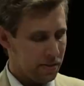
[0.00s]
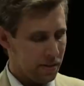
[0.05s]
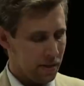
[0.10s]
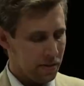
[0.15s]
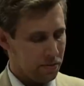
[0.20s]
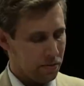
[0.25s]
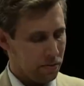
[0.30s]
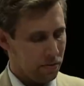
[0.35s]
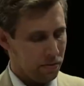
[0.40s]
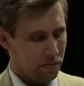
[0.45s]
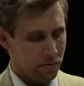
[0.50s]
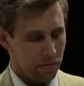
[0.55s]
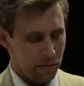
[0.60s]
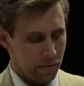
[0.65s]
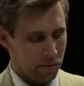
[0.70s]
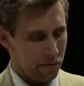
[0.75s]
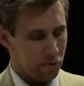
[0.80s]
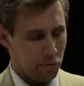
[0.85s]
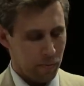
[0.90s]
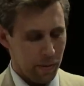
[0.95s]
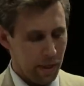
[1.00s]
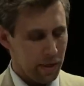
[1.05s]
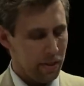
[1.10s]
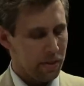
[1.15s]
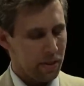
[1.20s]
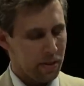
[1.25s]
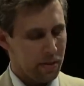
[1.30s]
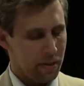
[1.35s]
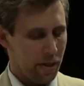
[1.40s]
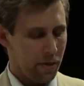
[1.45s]
ist also, spiegelt
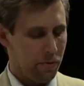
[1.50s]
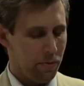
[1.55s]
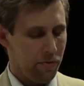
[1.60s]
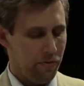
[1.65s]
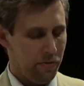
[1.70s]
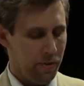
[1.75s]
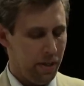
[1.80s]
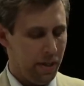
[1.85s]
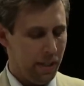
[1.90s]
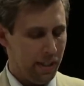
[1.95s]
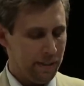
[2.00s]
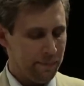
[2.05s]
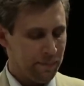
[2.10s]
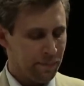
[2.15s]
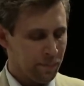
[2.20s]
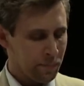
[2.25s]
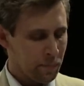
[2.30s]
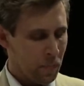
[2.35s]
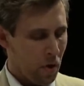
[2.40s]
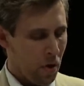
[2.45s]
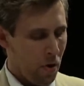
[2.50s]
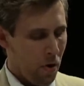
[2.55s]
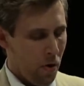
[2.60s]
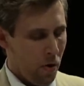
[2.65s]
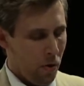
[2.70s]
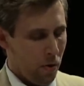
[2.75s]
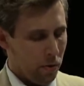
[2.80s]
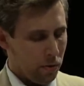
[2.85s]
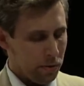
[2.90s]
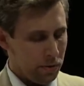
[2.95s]
das sehr gut wider.
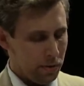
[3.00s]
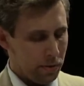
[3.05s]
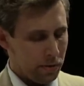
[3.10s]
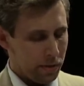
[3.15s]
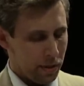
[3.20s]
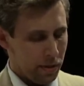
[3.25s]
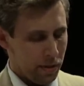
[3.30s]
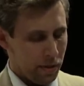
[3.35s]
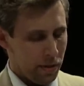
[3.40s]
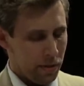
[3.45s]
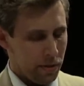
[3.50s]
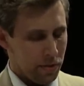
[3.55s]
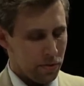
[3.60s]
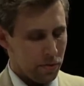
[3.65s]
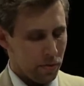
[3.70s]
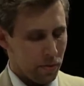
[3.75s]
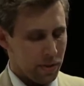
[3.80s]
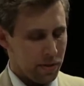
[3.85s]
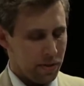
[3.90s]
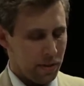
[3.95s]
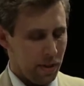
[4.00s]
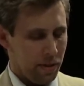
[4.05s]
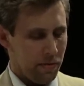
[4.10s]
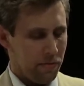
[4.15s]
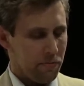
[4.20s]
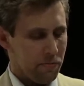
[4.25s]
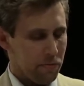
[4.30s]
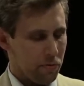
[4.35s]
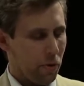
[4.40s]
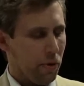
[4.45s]
Und äh, so
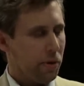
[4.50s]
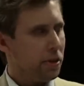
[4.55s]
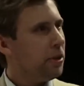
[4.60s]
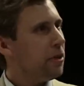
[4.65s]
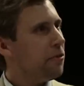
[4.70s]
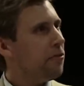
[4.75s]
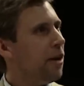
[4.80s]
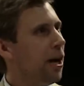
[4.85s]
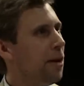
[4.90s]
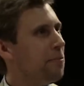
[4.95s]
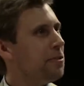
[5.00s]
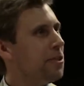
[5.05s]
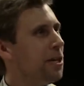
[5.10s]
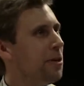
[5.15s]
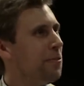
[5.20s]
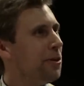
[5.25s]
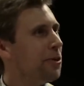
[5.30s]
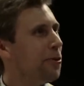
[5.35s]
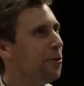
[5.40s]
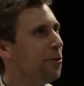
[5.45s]
gesehen deutlich, wir haben es hier mit